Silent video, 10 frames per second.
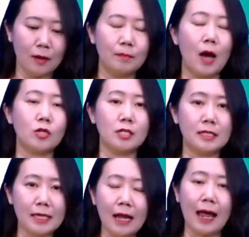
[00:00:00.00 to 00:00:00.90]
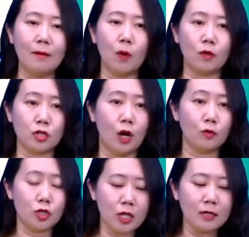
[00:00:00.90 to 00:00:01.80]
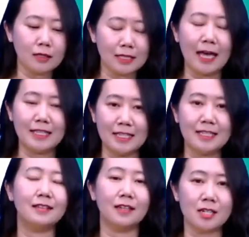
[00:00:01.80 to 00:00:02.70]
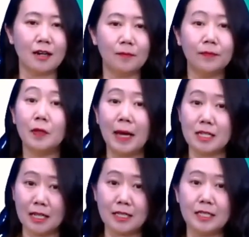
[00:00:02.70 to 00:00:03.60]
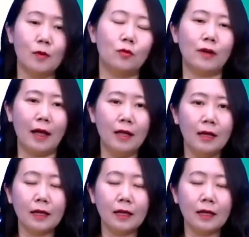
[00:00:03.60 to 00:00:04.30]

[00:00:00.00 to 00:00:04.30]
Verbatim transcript: 表示将来某个时候正在进行的事儿，对吧？这是它的基本用法。